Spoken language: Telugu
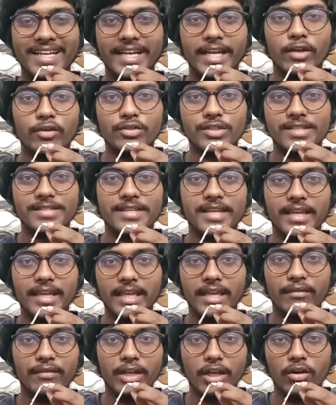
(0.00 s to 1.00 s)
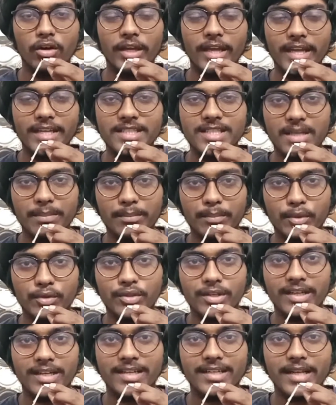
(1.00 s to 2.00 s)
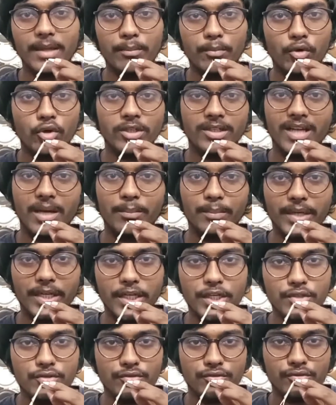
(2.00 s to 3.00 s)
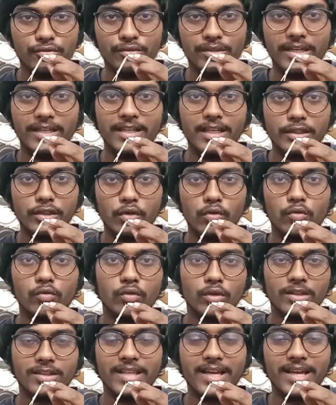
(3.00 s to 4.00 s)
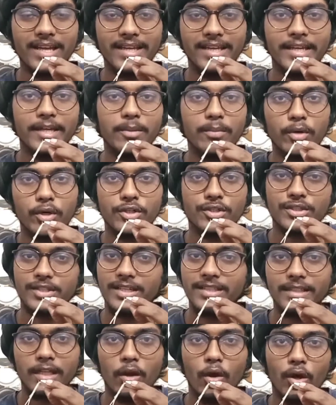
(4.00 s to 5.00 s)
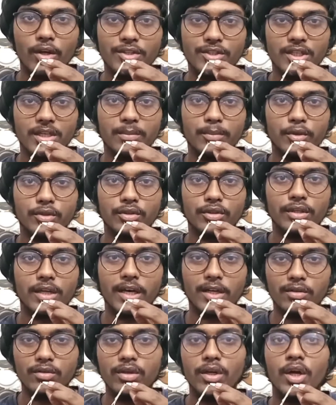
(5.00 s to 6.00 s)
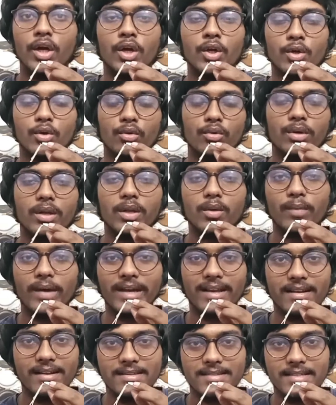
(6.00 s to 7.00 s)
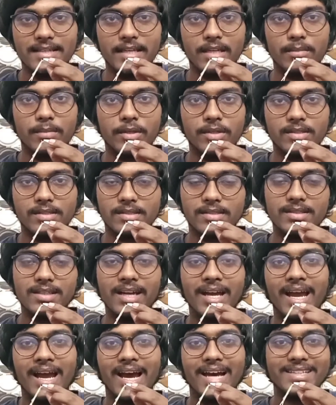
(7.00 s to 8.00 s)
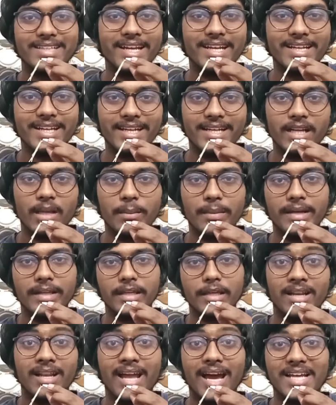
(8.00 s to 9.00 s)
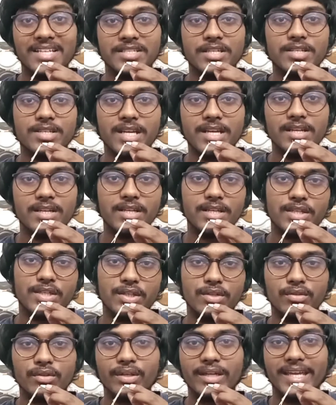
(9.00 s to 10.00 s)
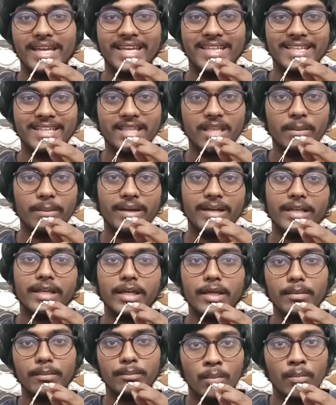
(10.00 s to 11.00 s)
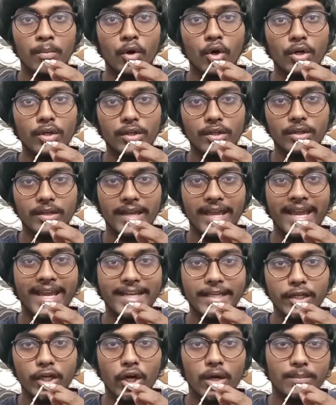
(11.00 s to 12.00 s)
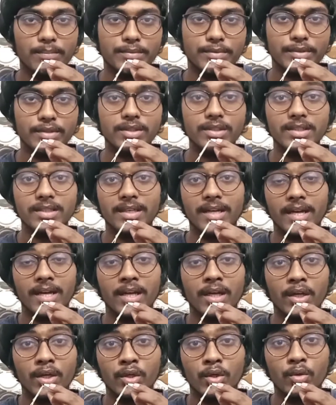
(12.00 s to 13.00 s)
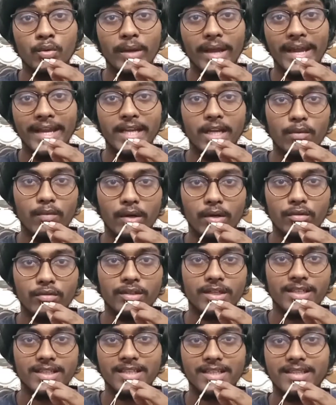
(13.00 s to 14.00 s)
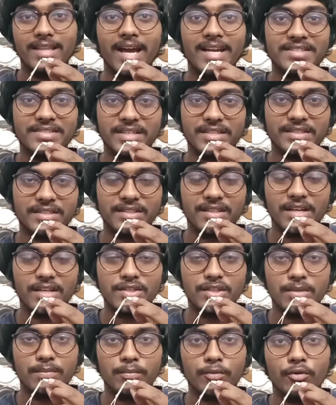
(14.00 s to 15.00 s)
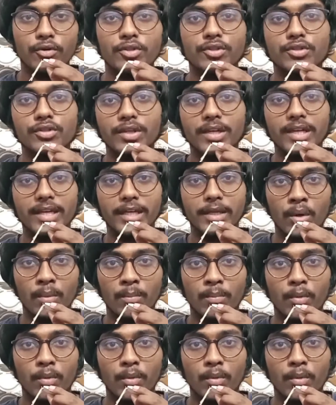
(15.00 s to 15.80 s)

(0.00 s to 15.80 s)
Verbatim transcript: నేను వచ్చేసి ఈ వీడియోలో ఏం చెప్పబోతున్నానంటే బోట్ కంపెనీ నేను చూసుకున్నట్లయితే ఒక కొత్త ఇయర్ బోర్డ్స్ని అయితే లాంచ్ చేయబోతున్నారు ట్రూలీ వైర్లెస్ ఇయర్ బోర్డ్స్ అదేంటంటే మనకి లాస్ట్ జనరేషను ఏదైతే మనకి బోట్ ఎయిర్ డాప్స్ టూ ఎయిటీ వన్ ఉంది కదా దాని సక్సెస్ అని చెప్పుకోవచ్చు ఈ